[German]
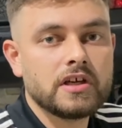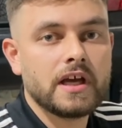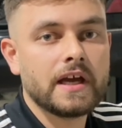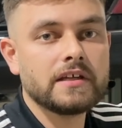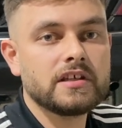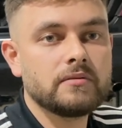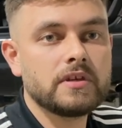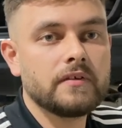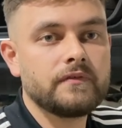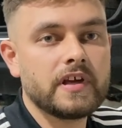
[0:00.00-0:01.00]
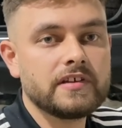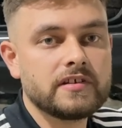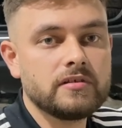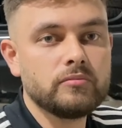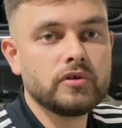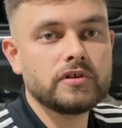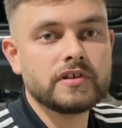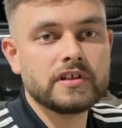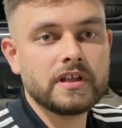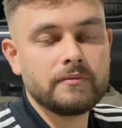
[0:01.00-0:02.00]
hänge ich hier wieder fest in
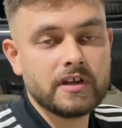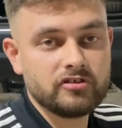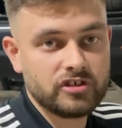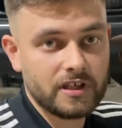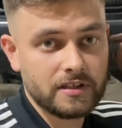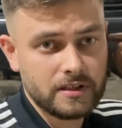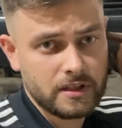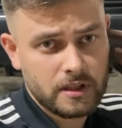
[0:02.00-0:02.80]
Börnsen in der Werkstatt.